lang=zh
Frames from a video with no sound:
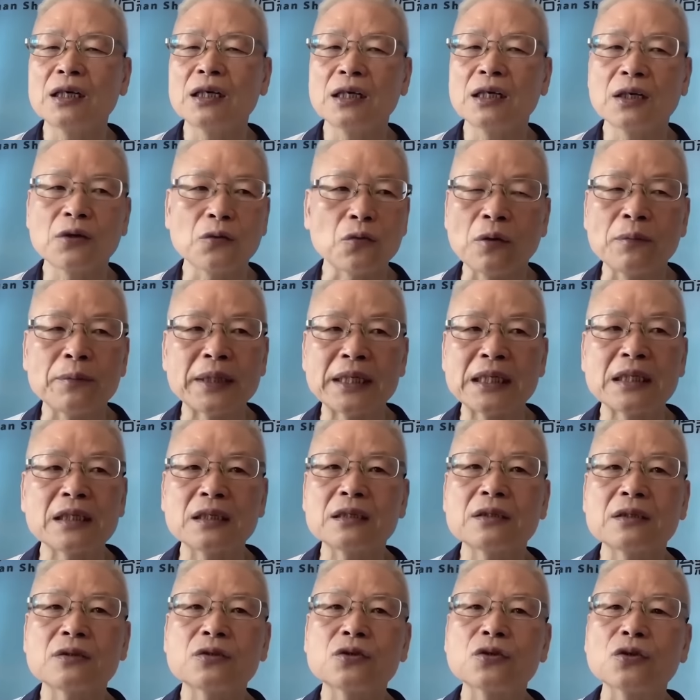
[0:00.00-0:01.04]
那我
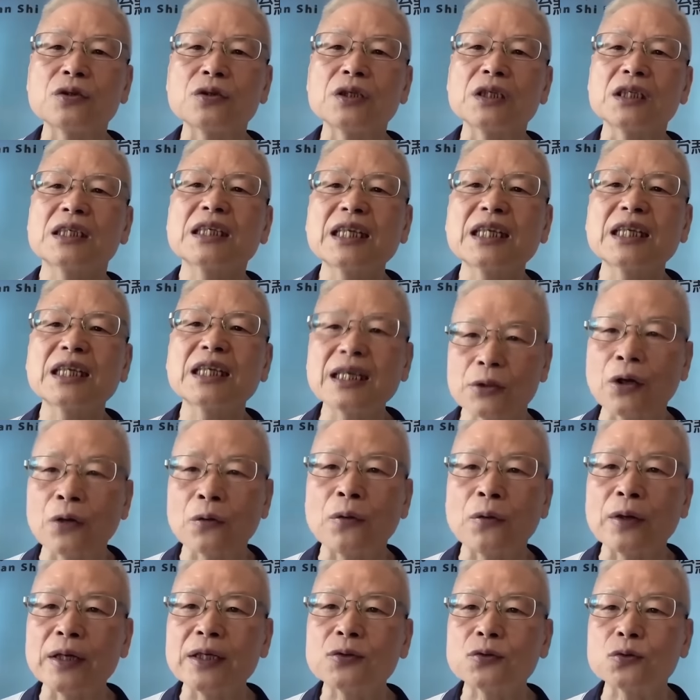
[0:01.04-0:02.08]
们就以热
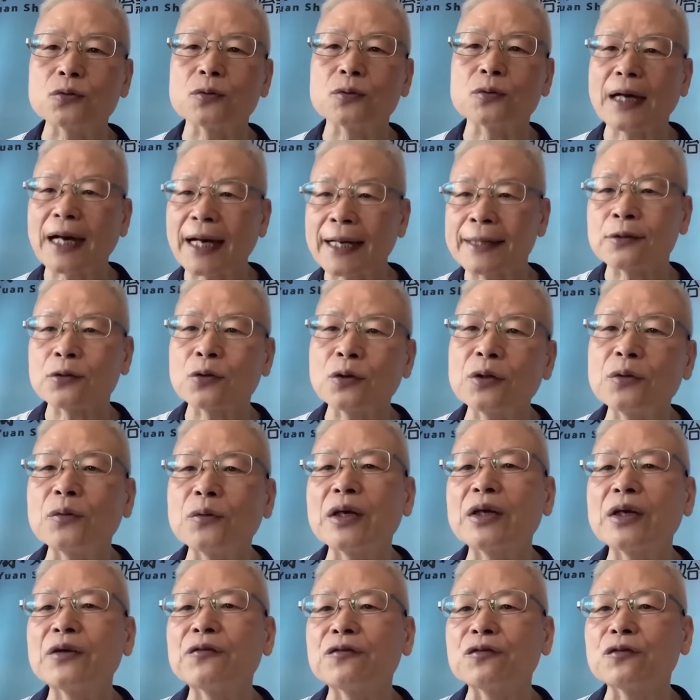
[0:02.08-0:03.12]
源为主，按推
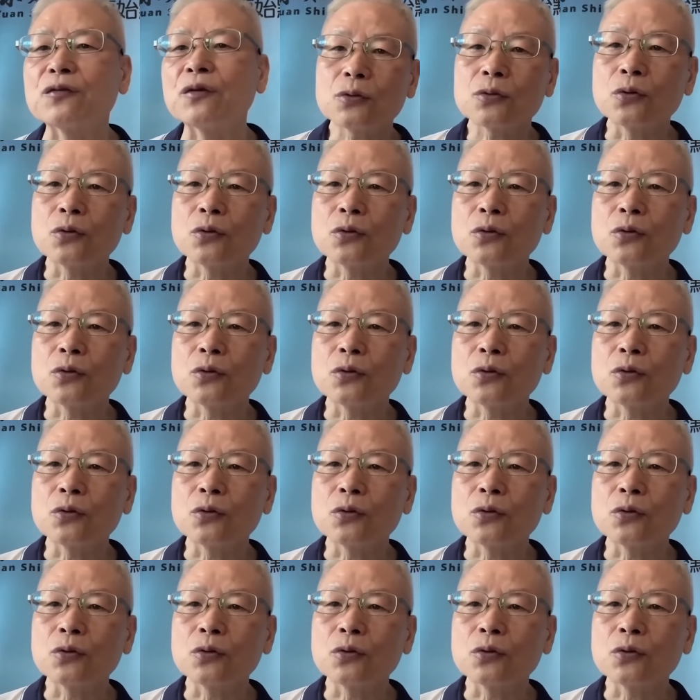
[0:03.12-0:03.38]
为辅。